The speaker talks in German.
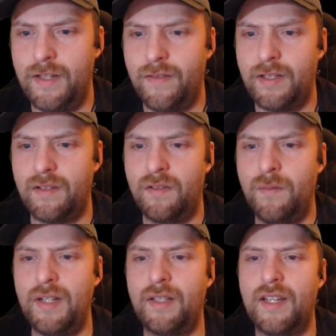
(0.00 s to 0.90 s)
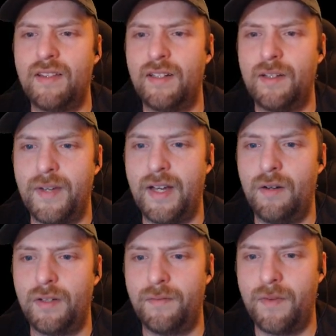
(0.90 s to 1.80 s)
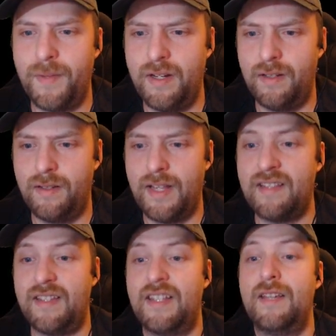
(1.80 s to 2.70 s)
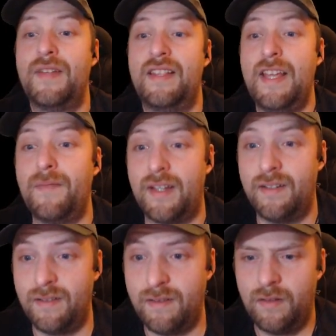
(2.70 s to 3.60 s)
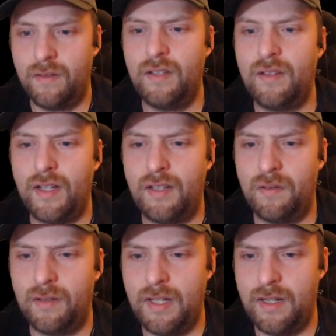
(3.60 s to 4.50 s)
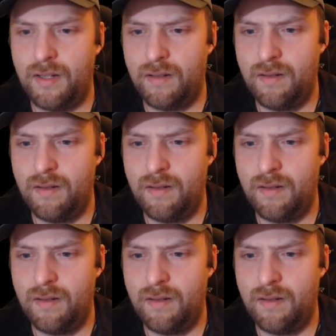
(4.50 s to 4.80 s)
wenn ich das so mache, dann geht's halt nicht mehr rauf. Dann verbindet der sich nicht mit dem da. Siehst, du, dann geht es nur da lang.